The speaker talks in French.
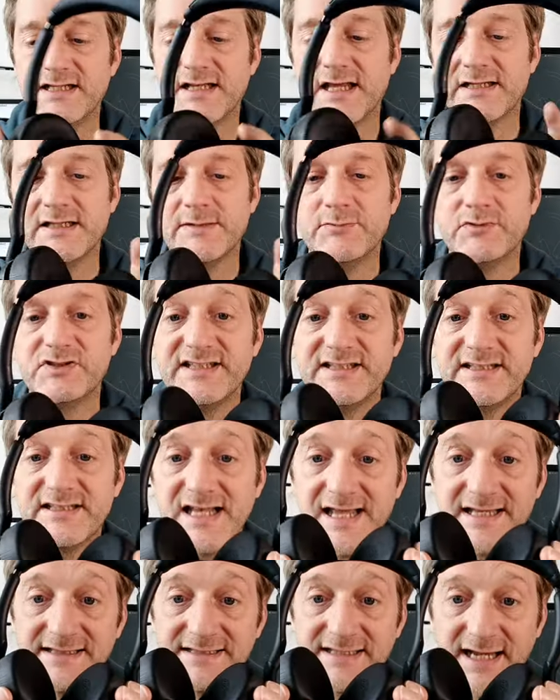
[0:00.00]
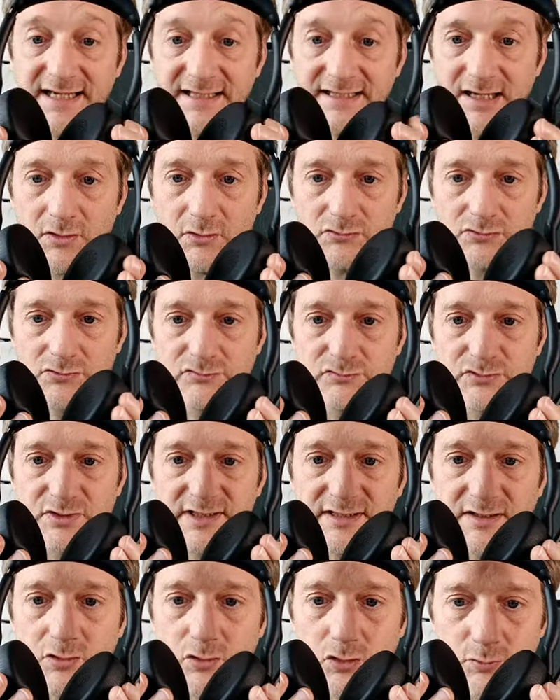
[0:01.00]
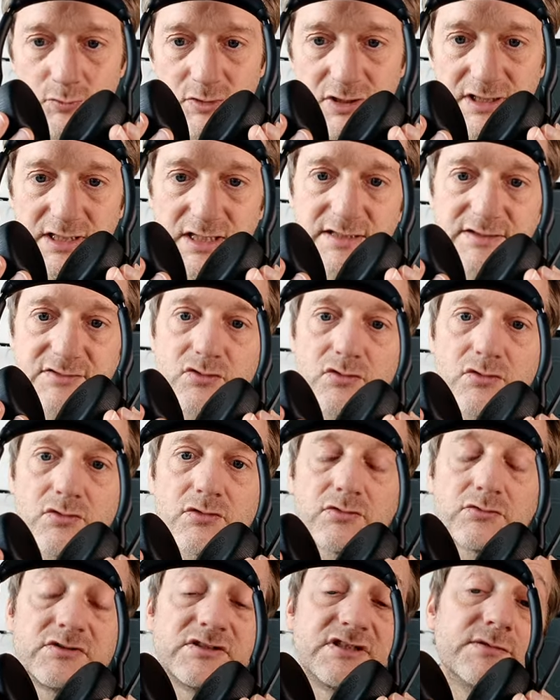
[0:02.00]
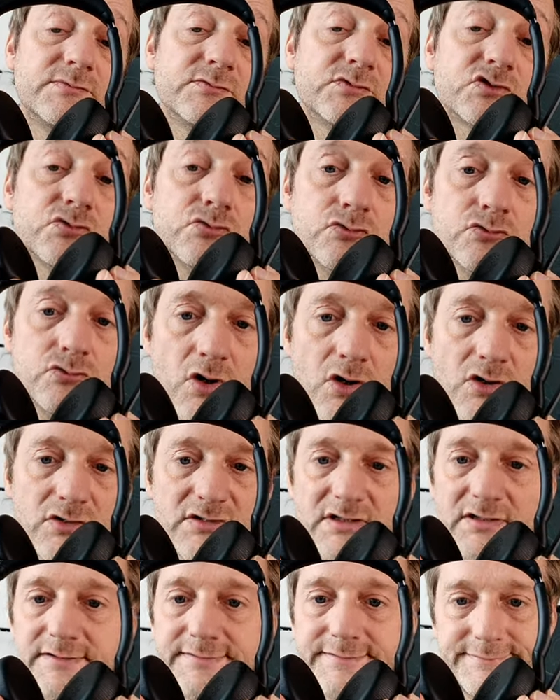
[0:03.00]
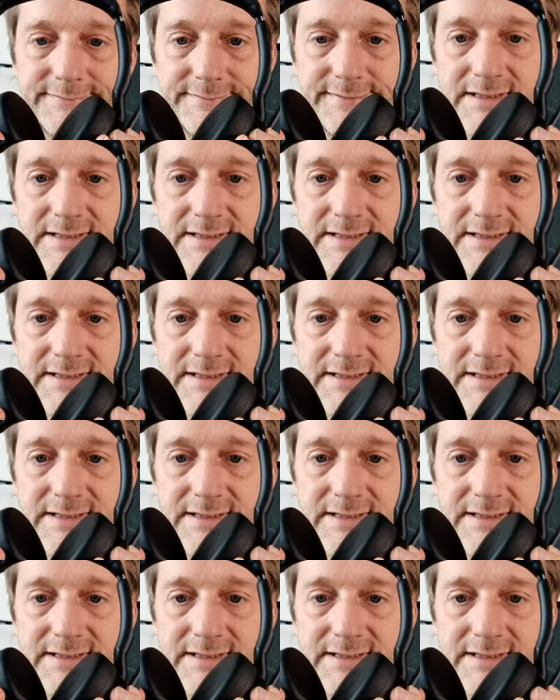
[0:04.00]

Il a des petites lettres derrière ce que vous êtes en communication Teams ou autre. Hein.